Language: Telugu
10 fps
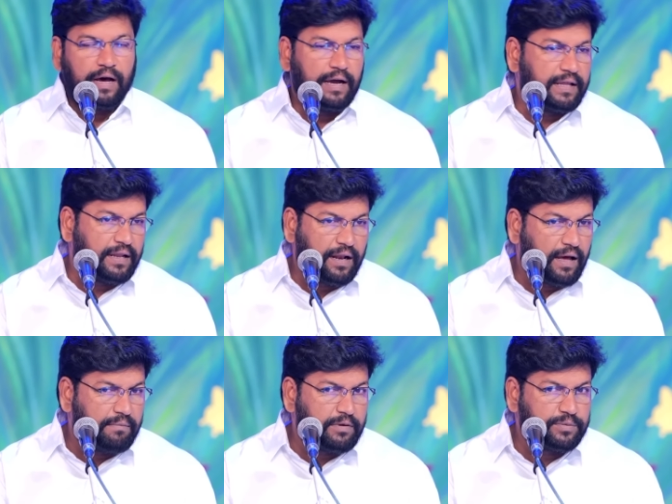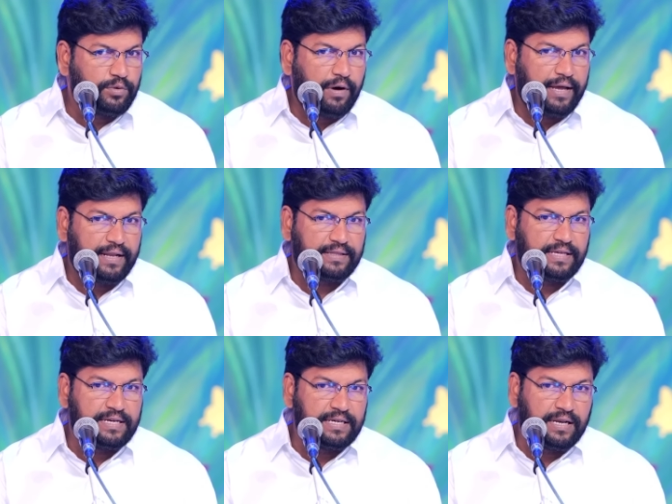ఆయన నామము ఆయన
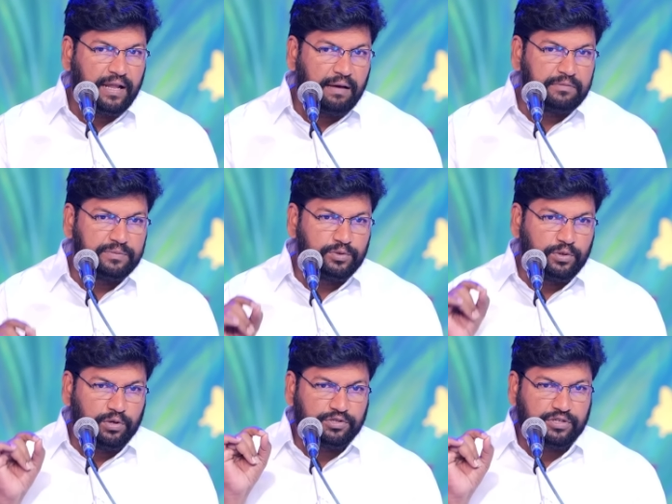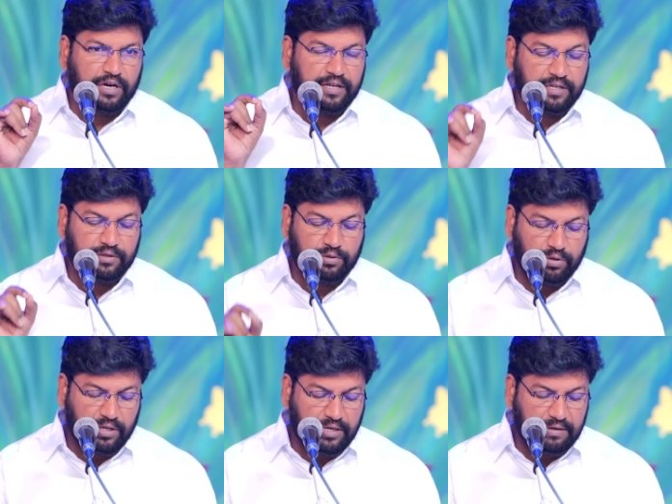తండ్రి నామము నొసళ్ళ ఎందు
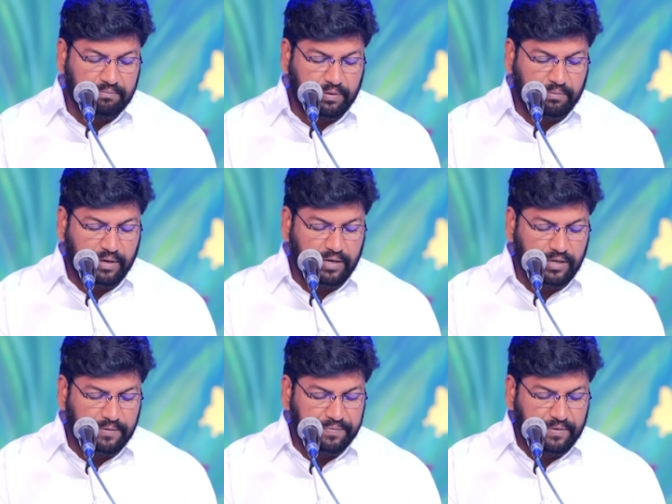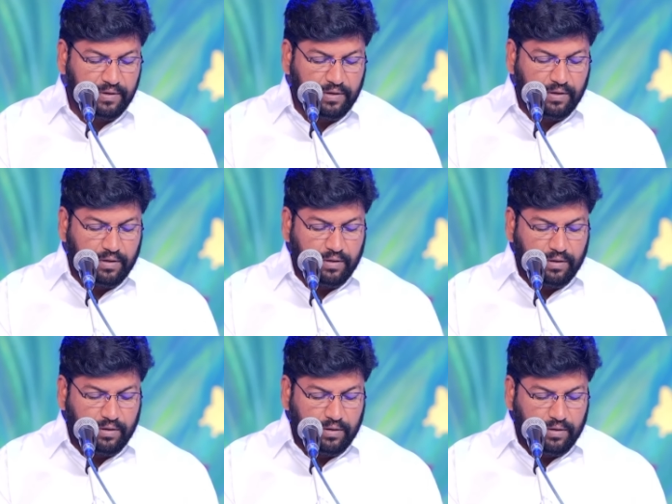లిఖింపబడి నూట
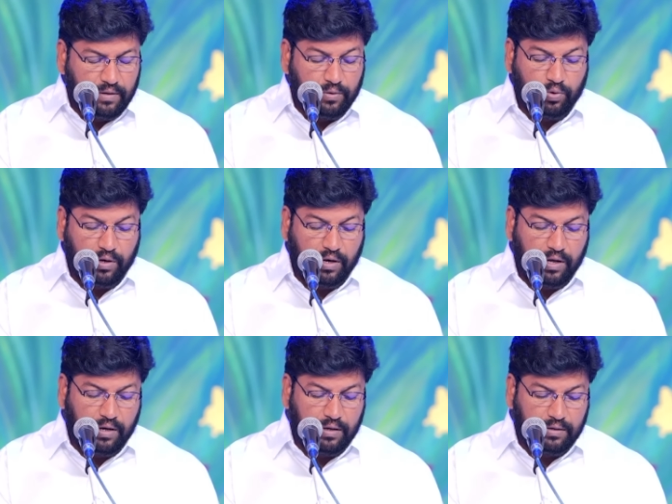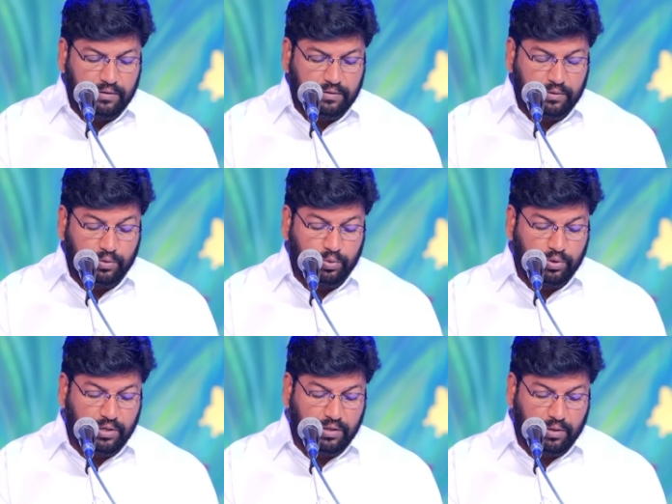నలభై నాలుగు వేల మంది
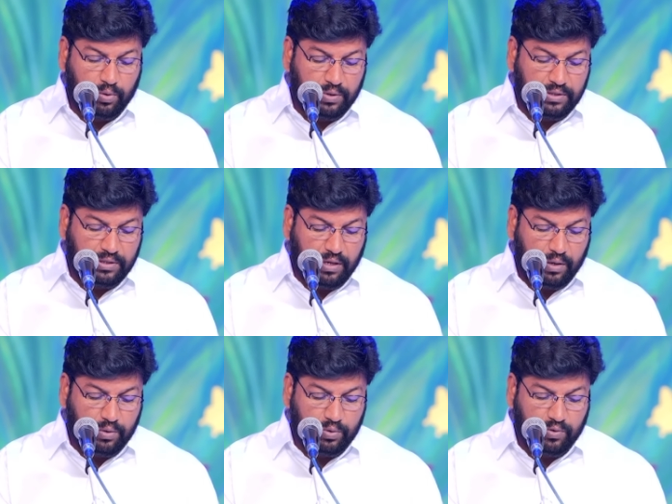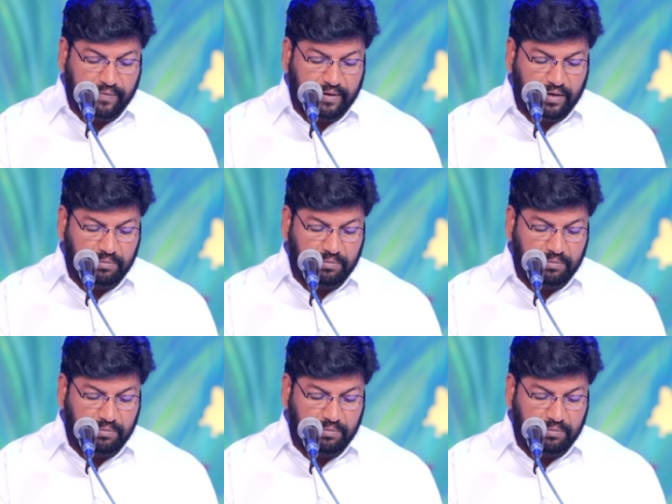నూట నలభై నాలుగు వేల